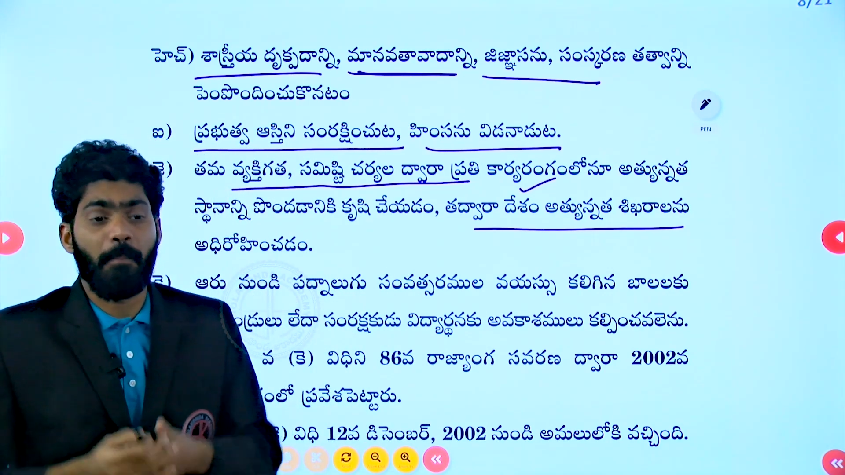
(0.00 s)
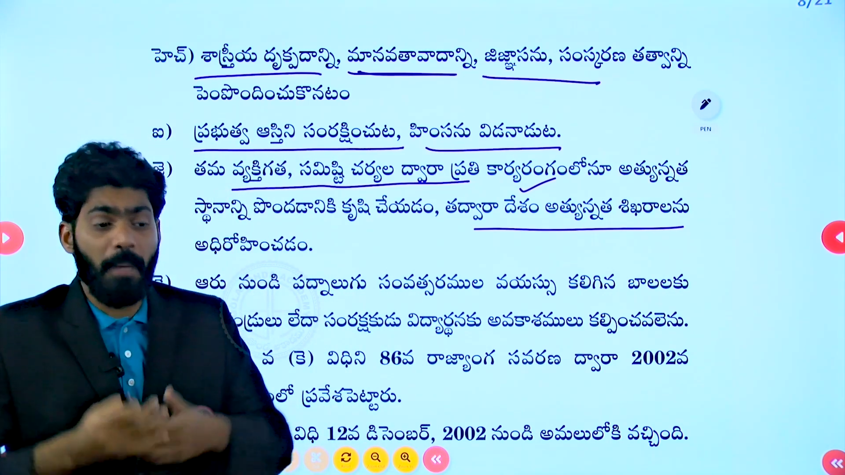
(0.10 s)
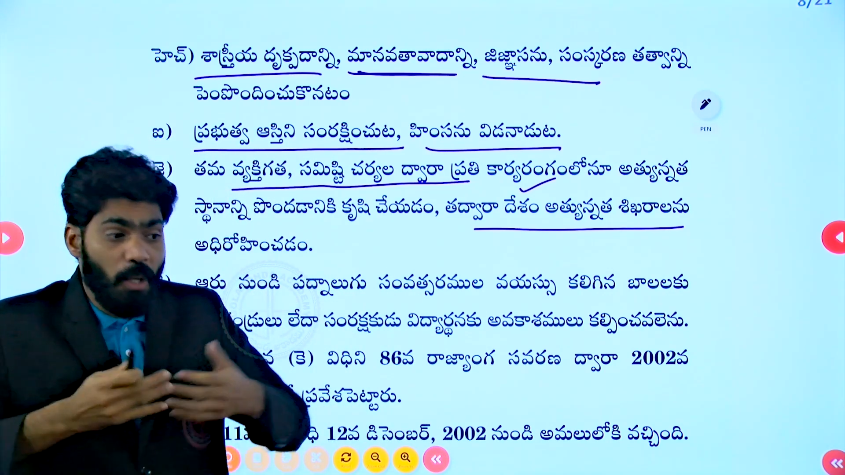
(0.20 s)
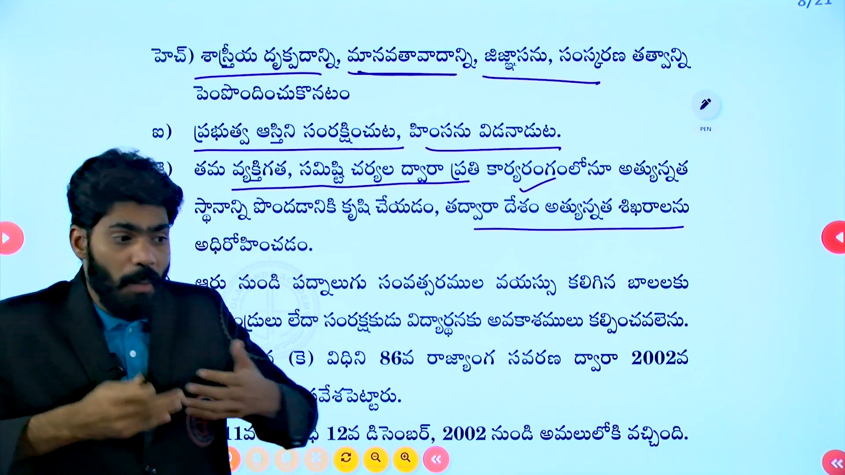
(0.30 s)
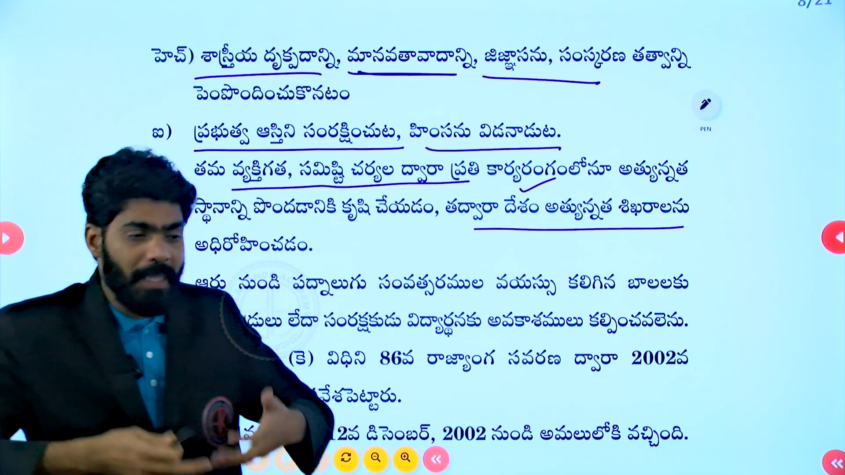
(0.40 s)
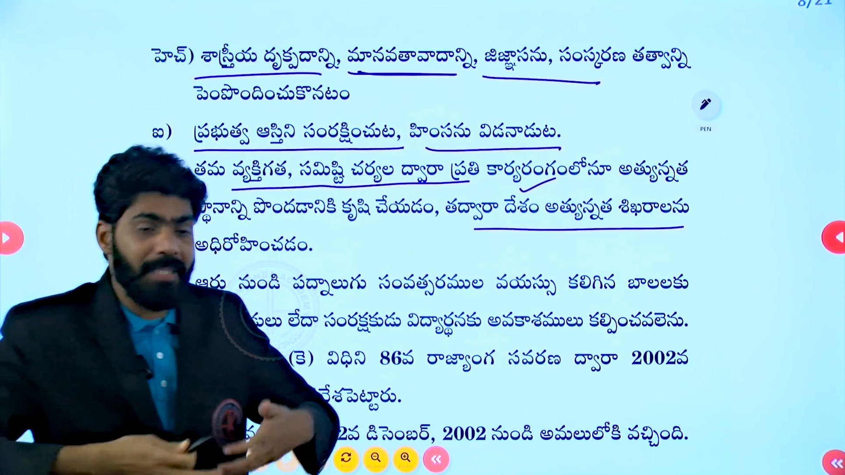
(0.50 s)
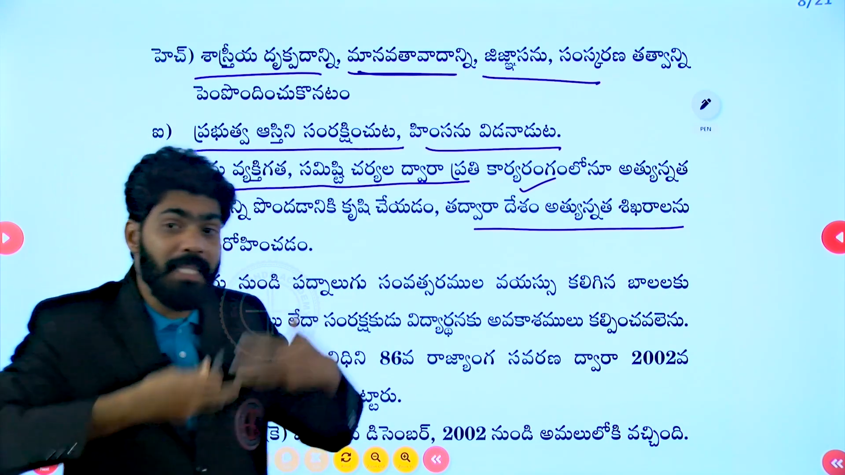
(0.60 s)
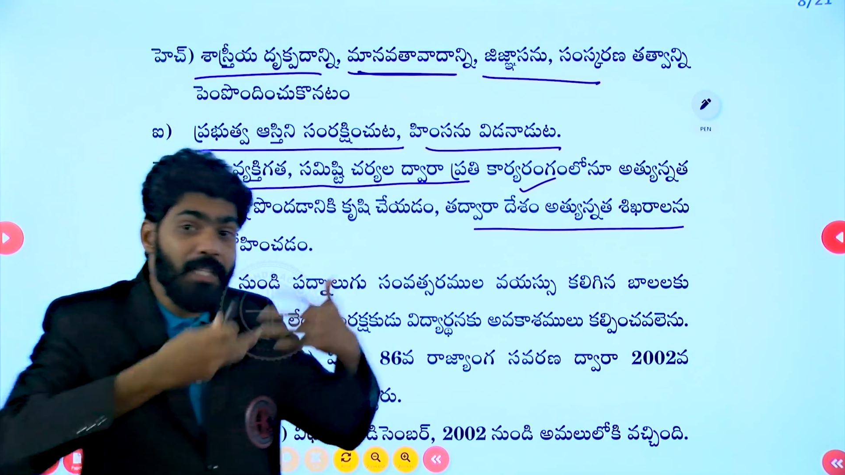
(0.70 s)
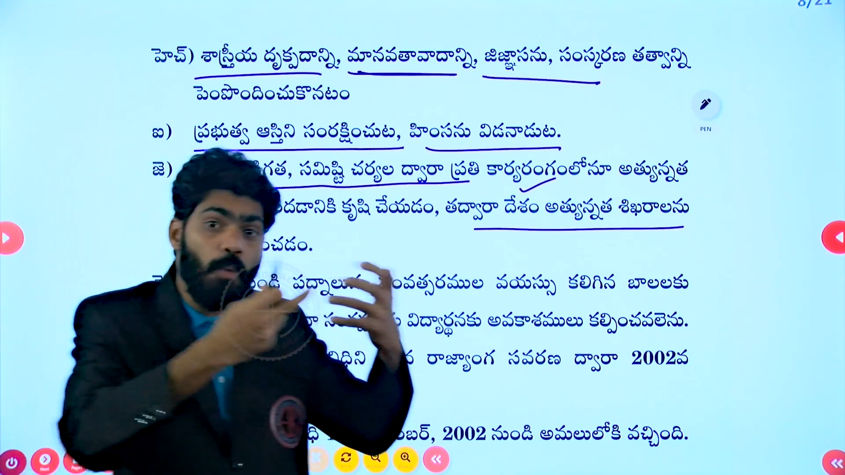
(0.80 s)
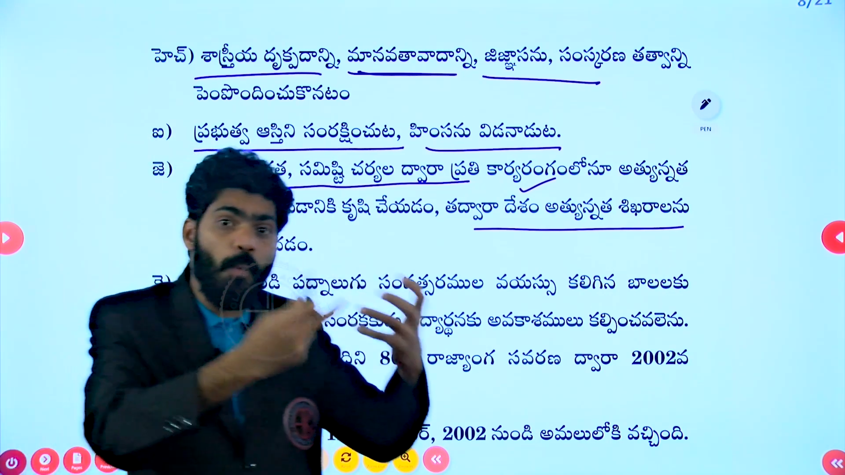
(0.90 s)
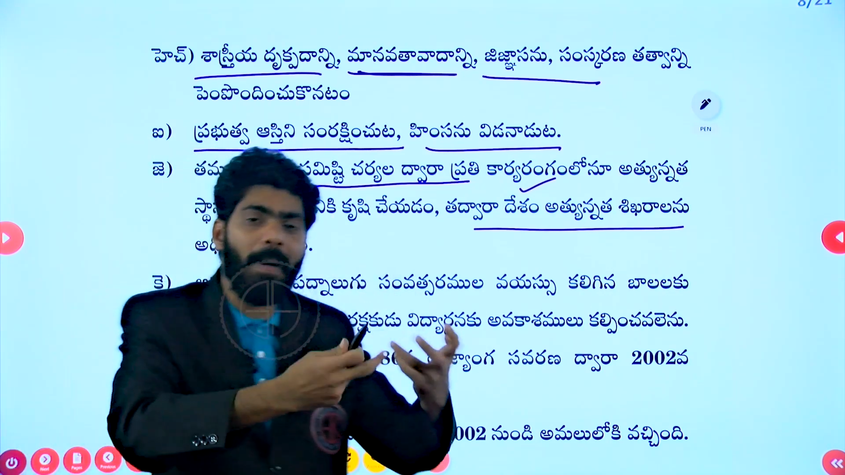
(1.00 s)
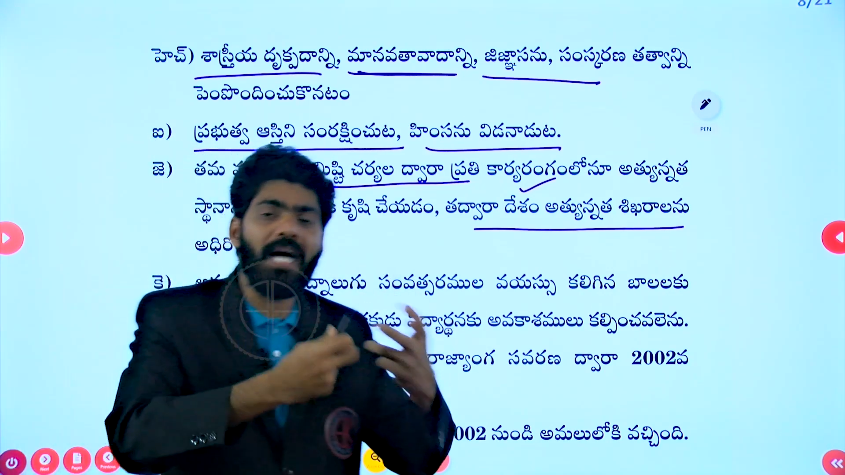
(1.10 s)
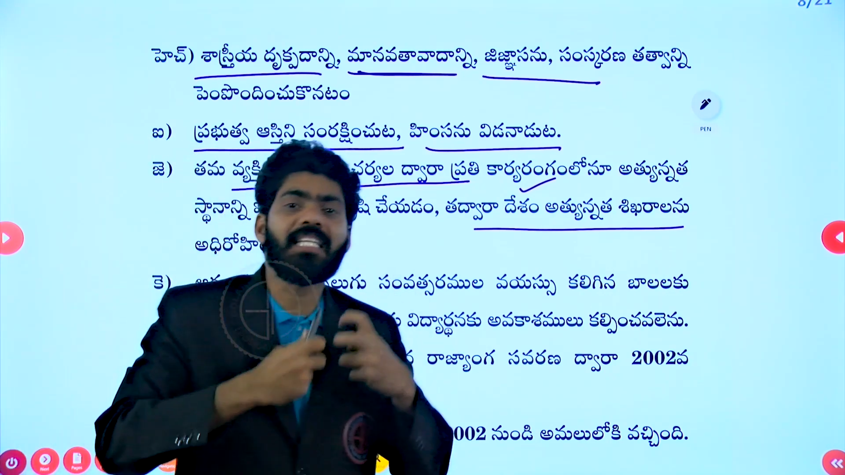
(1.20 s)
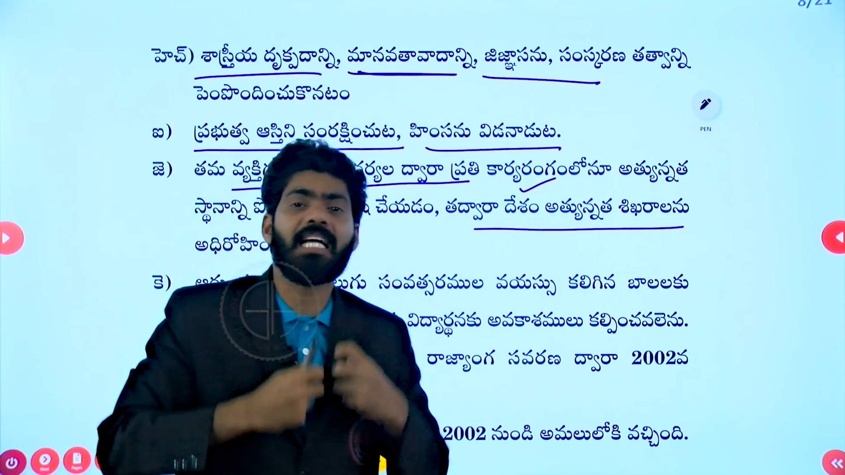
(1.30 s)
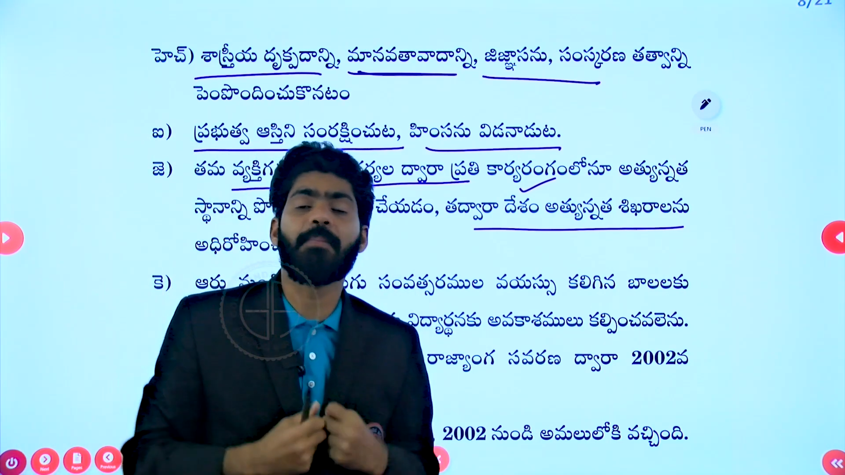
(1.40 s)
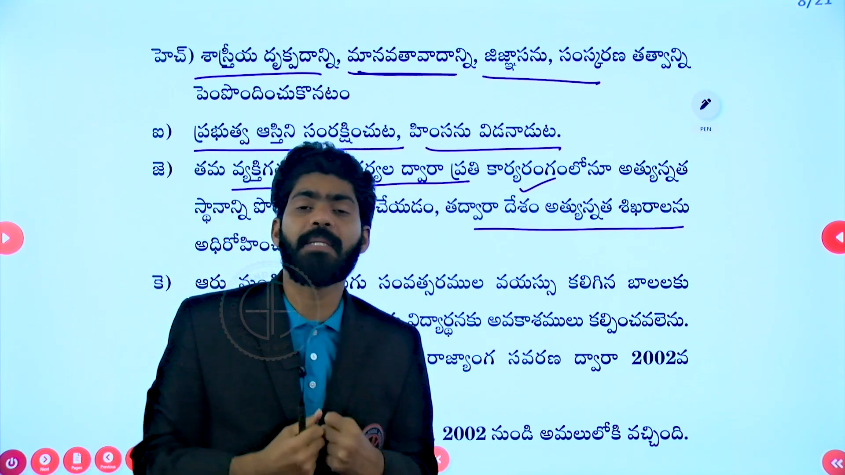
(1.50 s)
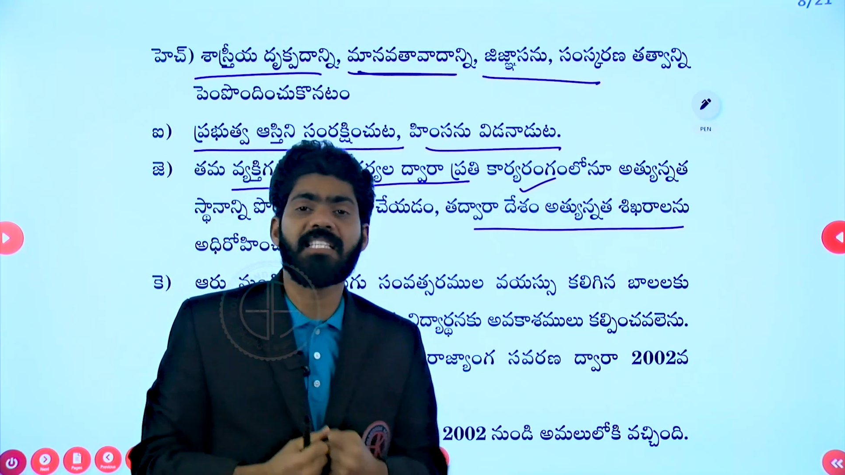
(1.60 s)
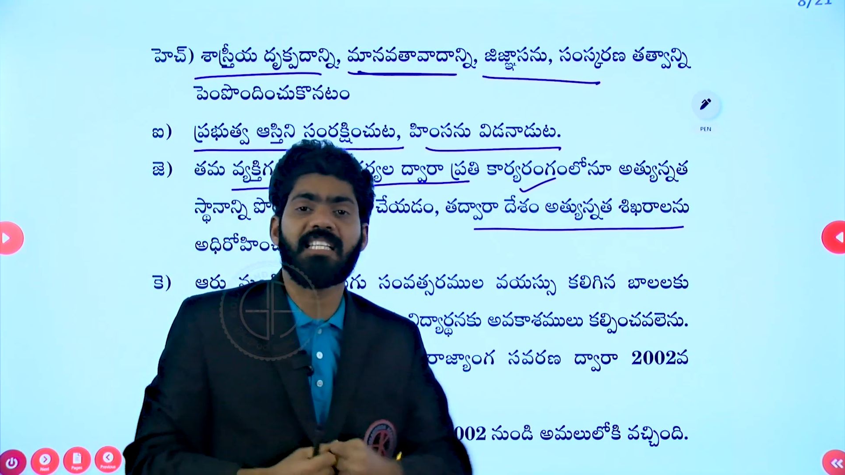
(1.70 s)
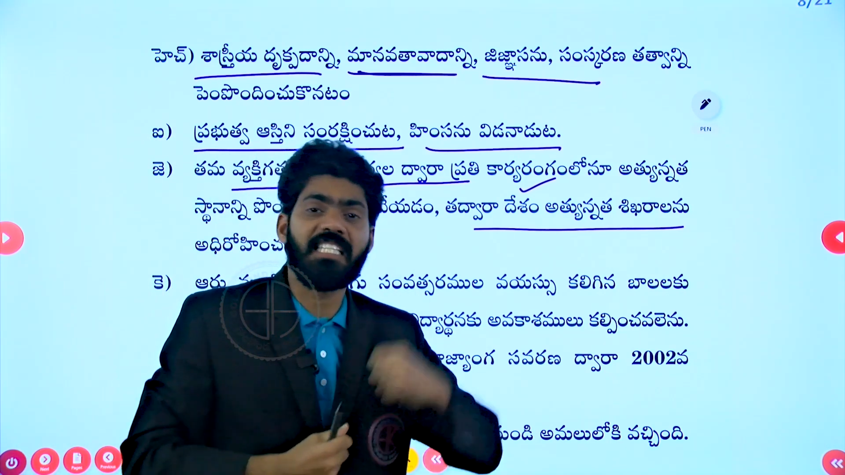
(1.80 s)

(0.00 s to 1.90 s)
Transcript: మరొక పది మందికి ఉపాధి కల్పించే